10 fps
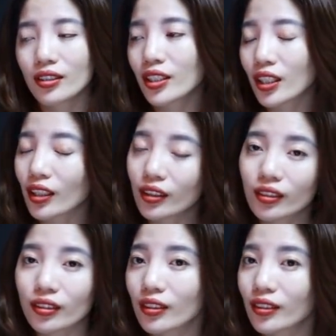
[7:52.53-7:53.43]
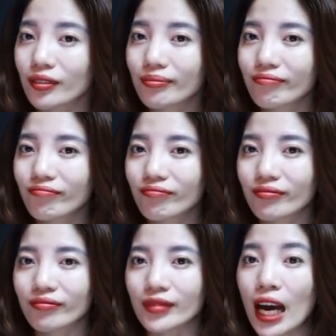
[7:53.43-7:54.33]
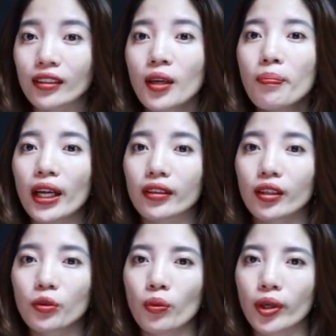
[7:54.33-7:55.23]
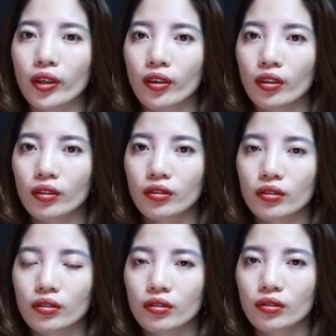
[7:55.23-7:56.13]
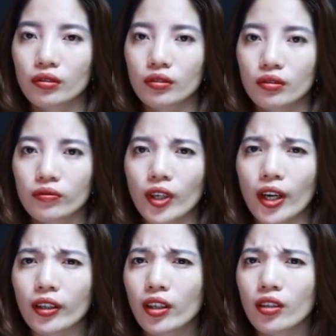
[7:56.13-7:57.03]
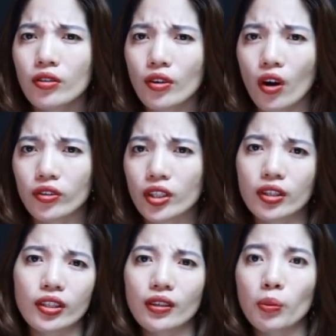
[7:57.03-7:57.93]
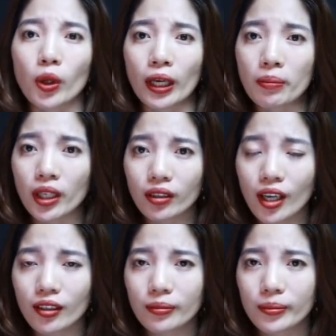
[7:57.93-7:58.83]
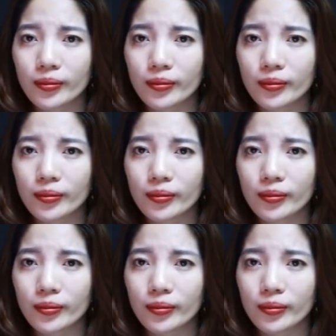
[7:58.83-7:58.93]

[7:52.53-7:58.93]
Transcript: Chị đã tự ừ, hạ thấp bản thân của mình và đã khiến cho họ nhìn chị một ánh mắt khác.